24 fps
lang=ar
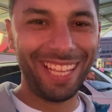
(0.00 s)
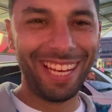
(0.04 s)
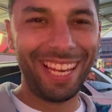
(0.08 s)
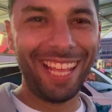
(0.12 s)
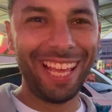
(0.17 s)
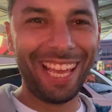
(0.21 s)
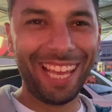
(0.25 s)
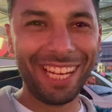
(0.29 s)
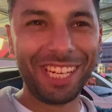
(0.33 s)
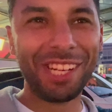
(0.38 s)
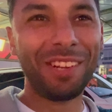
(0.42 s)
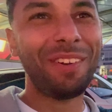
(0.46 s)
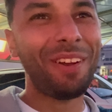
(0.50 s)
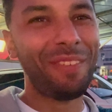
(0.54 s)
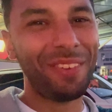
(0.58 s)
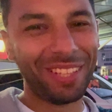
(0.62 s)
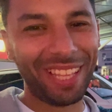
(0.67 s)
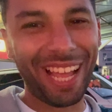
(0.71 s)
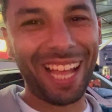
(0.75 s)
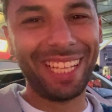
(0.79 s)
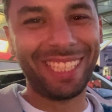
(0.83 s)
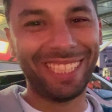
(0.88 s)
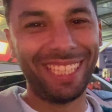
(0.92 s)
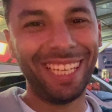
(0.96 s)
اللي هي شبه
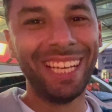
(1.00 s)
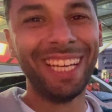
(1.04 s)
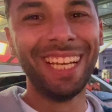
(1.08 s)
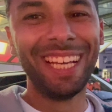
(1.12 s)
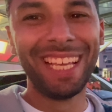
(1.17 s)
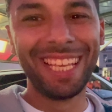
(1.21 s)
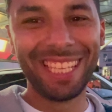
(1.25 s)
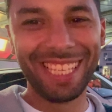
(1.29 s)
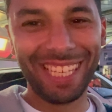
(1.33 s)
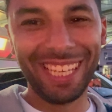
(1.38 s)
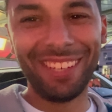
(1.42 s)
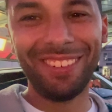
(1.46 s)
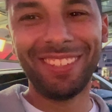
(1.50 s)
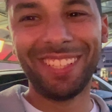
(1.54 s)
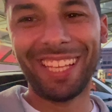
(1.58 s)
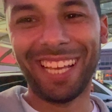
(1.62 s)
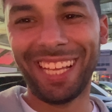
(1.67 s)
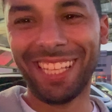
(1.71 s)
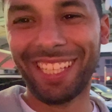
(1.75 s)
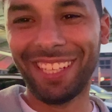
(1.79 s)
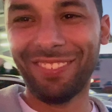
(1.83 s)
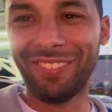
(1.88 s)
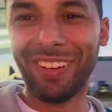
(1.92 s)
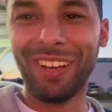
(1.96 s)
بتاعتي زي
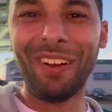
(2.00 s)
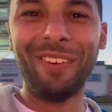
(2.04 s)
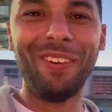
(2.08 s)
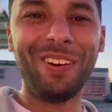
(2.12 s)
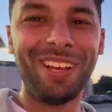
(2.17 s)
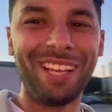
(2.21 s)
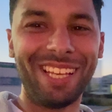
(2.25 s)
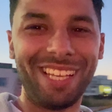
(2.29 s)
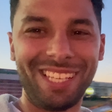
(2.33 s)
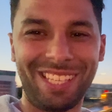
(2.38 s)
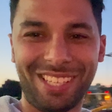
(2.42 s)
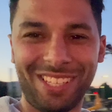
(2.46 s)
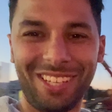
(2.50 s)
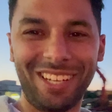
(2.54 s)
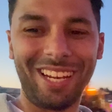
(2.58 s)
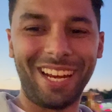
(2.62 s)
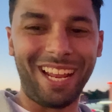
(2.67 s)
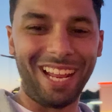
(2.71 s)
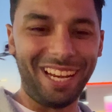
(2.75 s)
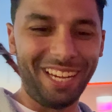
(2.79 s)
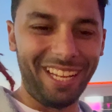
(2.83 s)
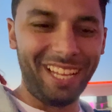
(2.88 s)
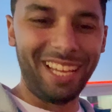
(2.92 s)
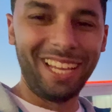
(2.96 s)
بتاعتي فهو الظاهر
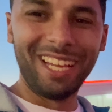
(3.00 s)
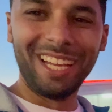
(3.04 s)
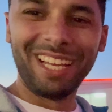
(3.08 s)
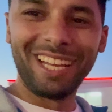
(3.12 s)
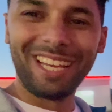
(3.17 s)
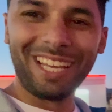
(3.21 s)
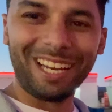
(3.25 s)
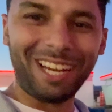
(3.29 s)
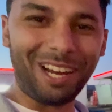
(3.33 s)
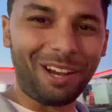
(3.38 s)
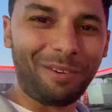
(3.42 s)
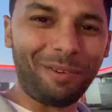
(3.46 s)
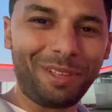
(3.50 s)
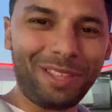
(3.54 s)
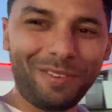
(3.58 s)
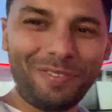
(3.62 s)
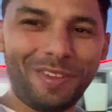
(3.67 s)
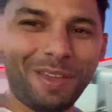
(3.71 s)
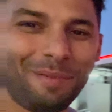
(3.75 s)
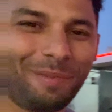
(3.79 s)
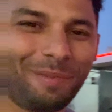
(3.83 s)
يعني العربيه دي فيها